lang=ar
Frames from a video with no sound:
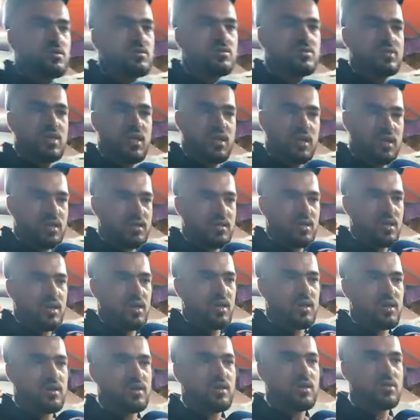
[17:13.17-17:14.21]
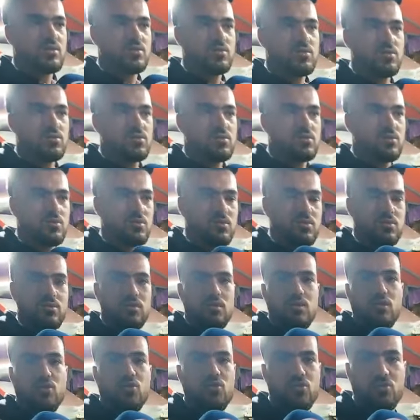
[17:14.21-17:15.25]
الشركات راه كي كنقولوا
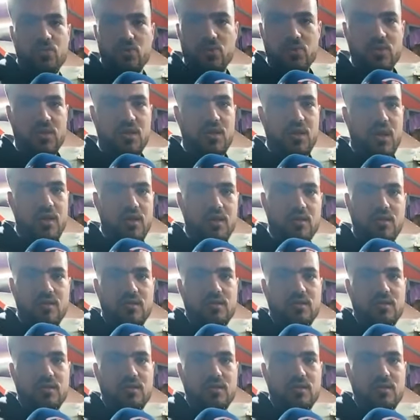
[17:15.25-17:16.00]
العبوديه